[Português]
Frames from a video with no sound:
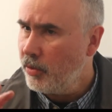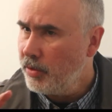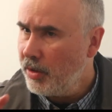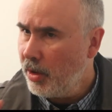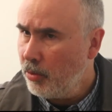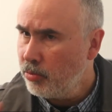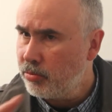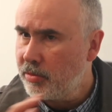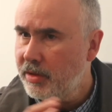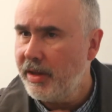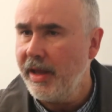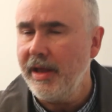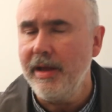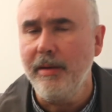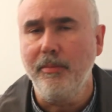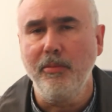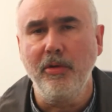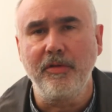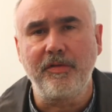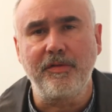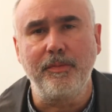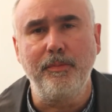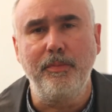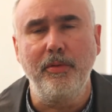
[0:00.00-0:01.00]
ou não
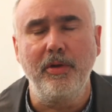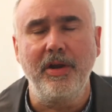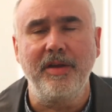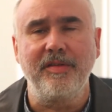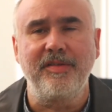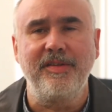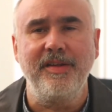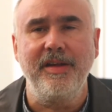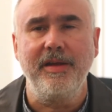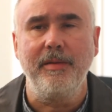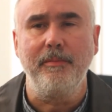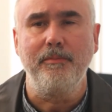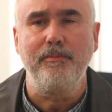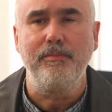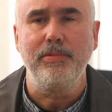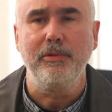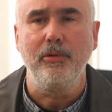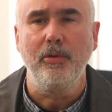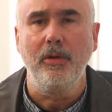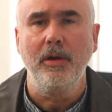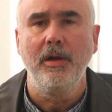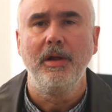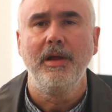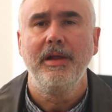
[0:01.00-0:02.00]
temos, por
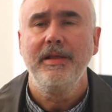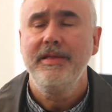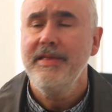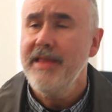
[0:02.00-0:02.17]
exemplo,